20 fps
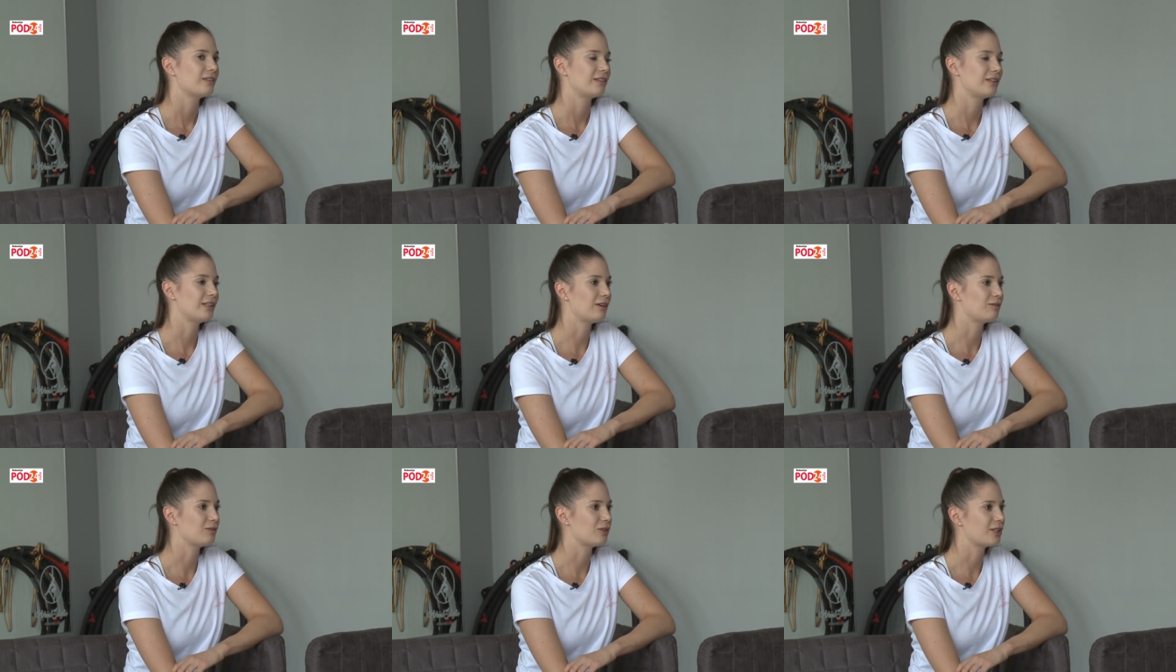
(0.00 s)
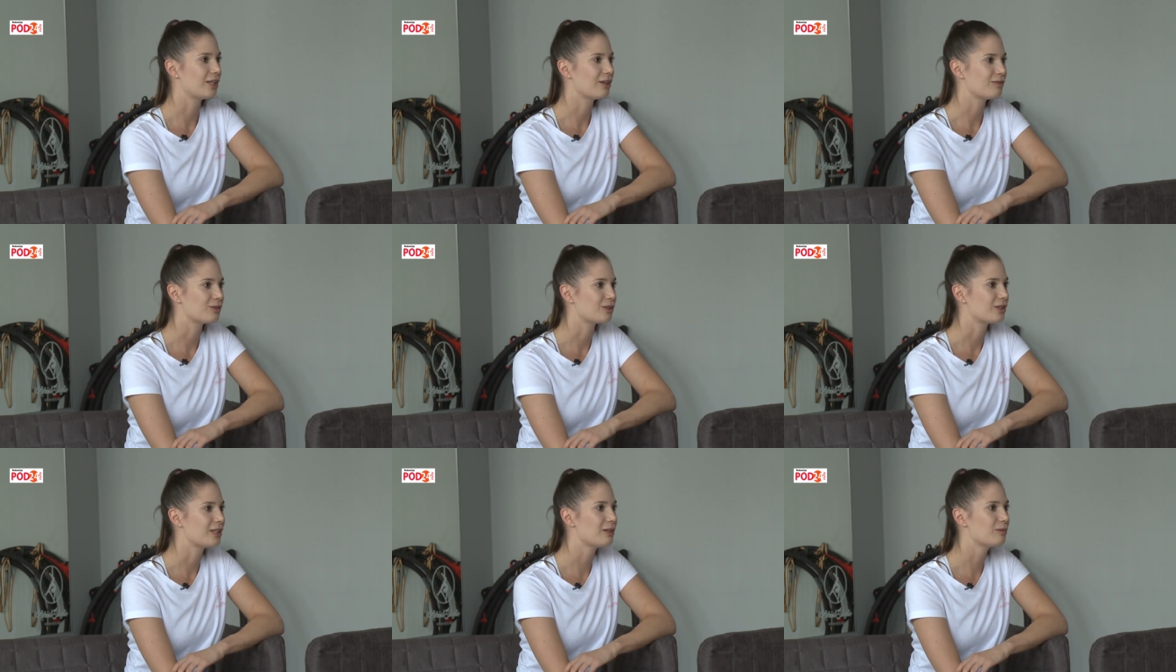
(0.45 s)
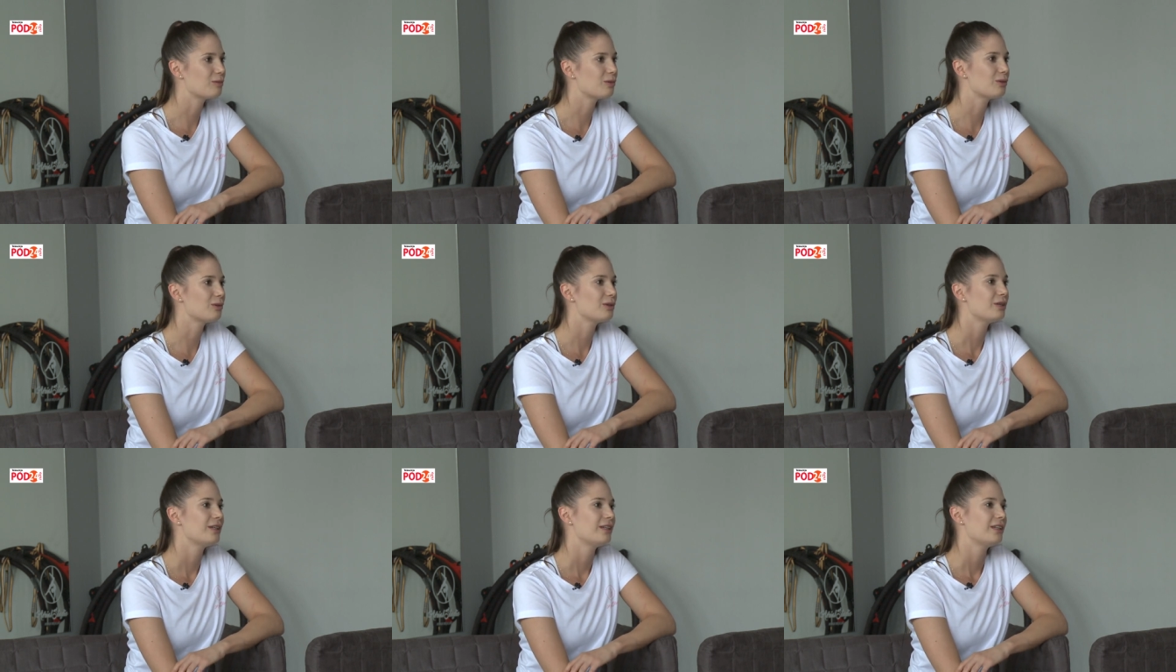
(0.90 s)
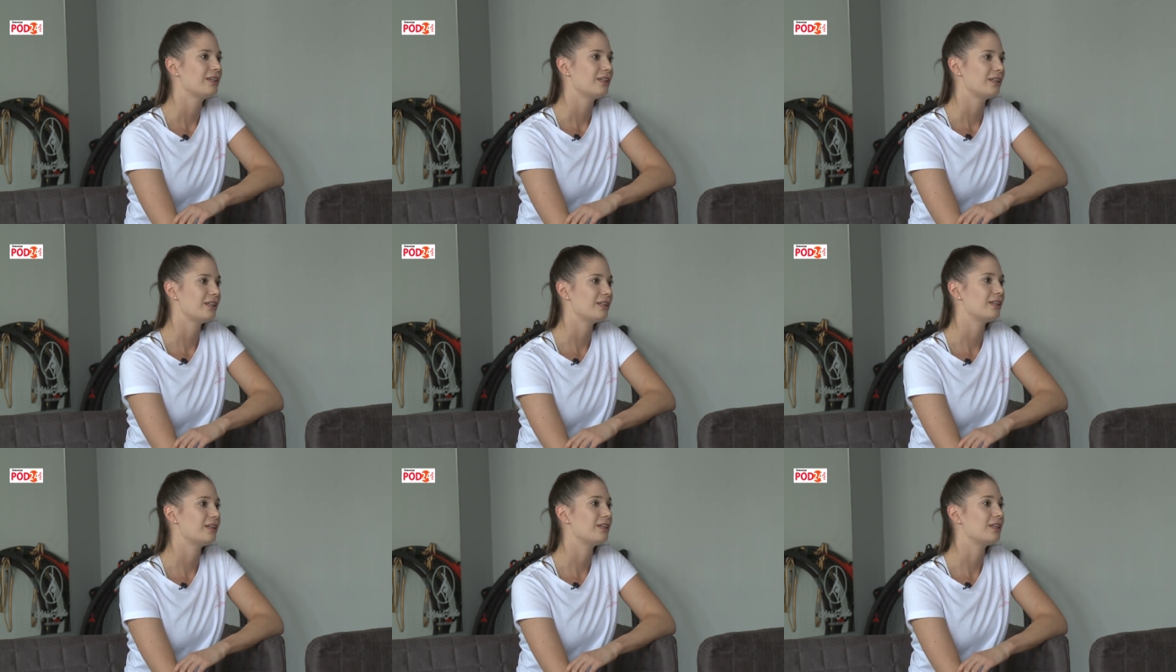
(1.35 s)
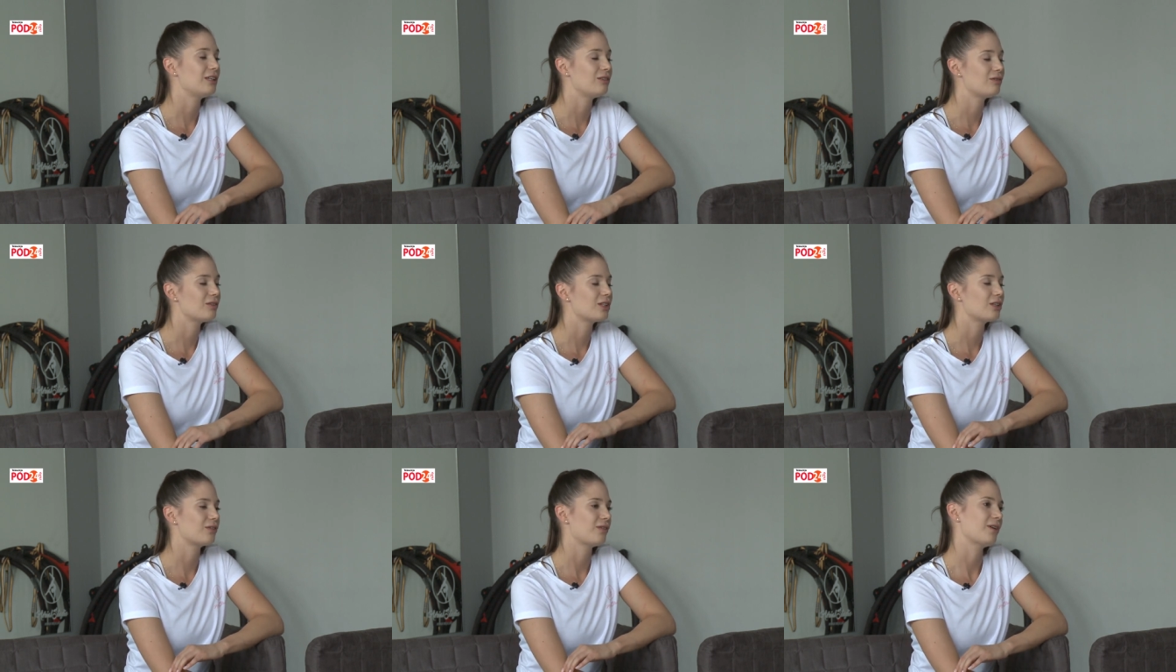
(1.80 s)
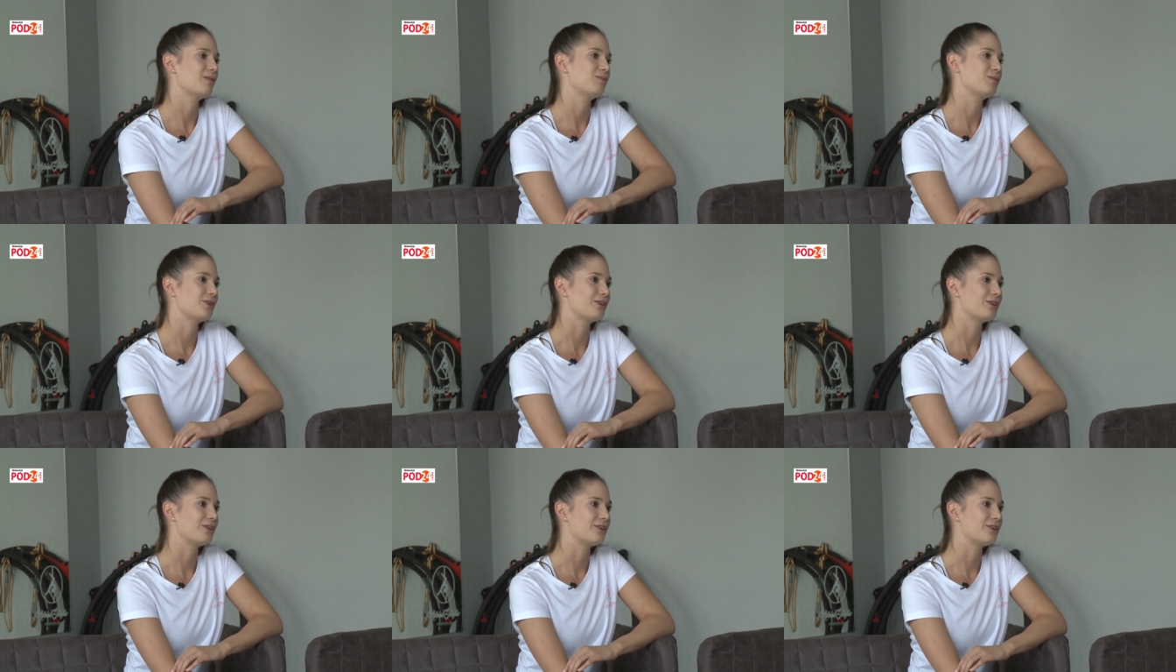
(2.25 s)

dawno, dawno temu e, i wytrwałam do